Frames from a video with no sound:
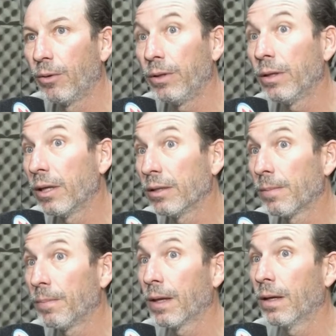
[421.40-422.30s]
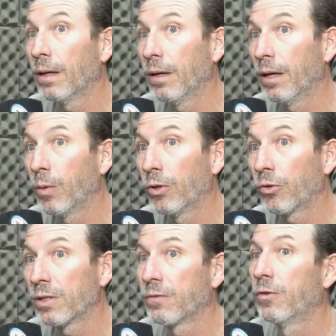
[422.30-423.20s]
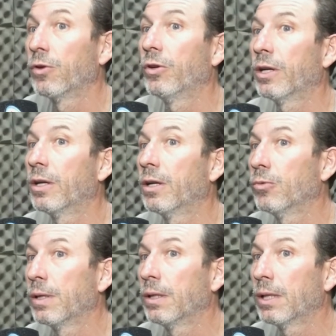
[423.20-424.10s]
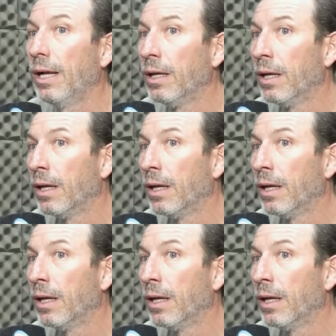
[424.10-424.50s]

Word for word: 23 encuentro danza folclórica en el Club Central.